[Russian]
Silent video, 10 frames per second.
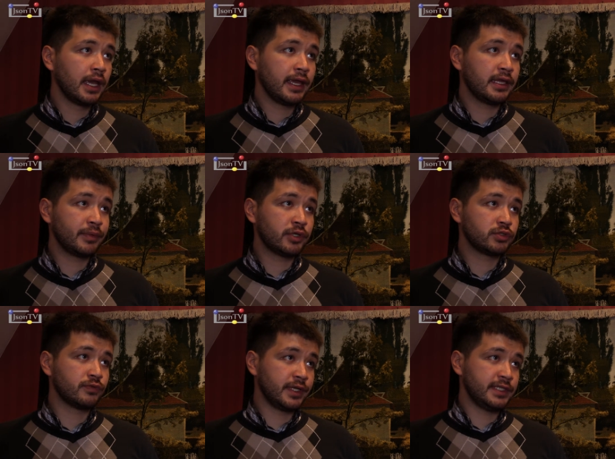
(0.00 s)
и они понимают,
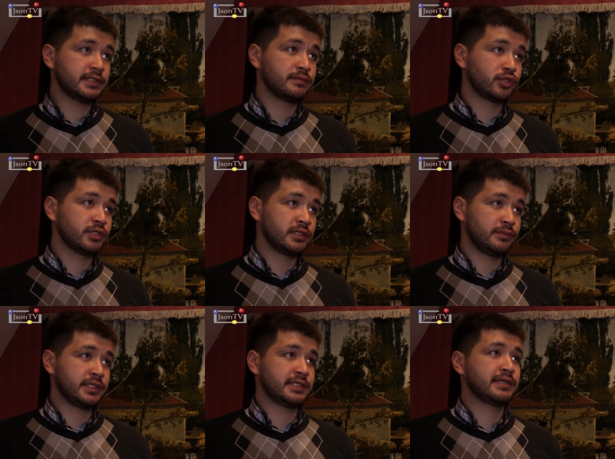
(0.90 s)
что в кризис можно
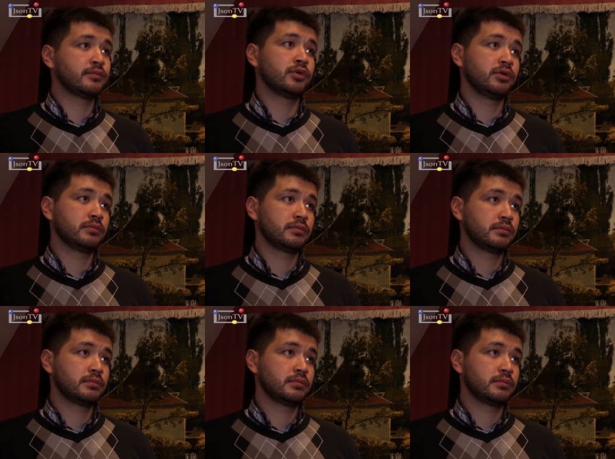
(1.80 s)
заниматься собой.